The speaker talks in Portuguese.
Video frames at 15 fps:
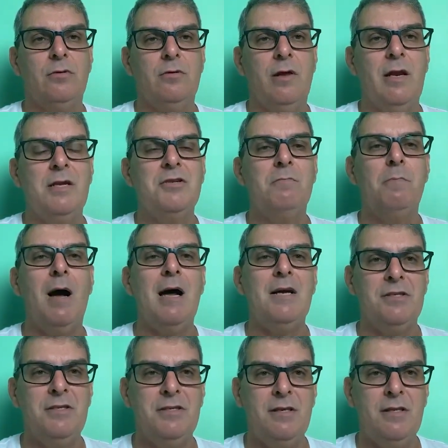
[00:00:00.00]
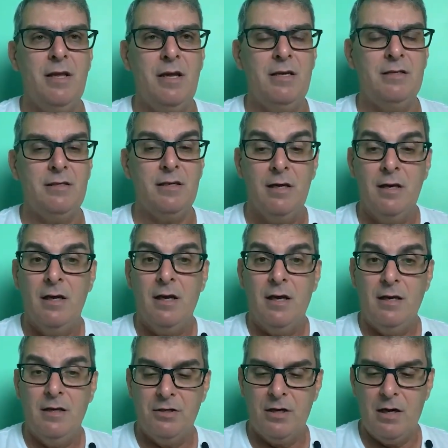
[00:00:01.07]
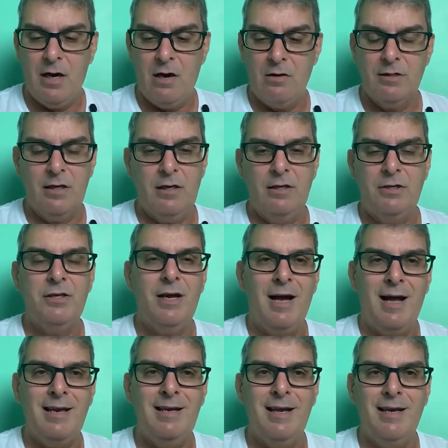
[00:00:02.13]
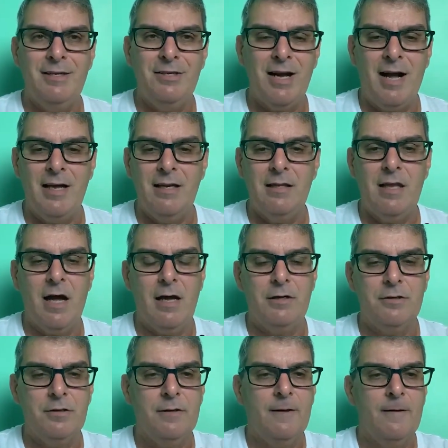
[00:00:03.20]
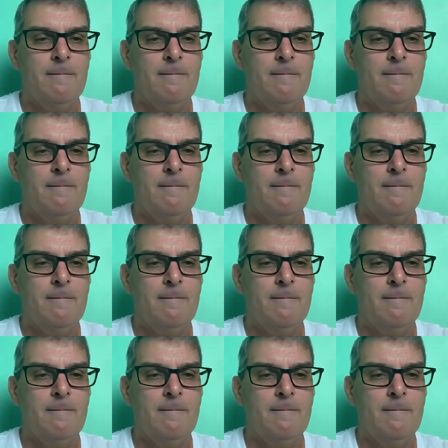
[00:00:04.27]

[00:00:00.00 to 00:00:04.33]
Então, ele é de baixa incidência e de, causa, e de, de raridade.